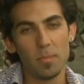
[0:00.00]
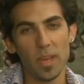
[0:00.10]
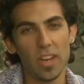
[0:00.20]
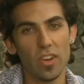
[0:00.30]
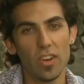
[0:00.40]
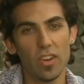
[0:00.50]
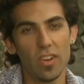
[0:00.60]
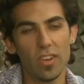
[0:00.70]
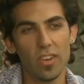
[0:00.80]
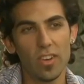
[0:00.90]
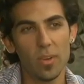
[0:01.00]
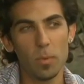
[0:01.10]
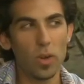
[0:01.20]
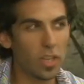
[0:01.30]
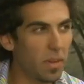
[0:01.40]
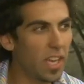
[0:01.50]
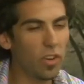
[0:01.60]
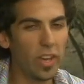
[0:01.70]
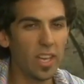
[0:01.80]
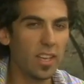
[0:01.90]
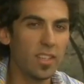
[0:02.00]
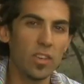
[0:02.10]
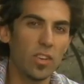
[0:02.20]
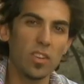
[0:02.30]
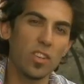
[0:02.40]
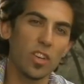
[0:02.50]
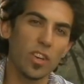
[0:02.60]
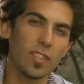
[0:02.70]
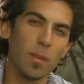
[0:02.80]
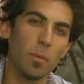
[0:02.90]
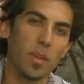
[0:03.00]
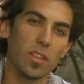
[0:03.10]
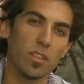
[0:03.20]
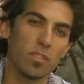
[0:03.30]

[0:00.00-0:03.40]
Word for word: pero por lo que me dijo ella, no, no creo que sea el momento.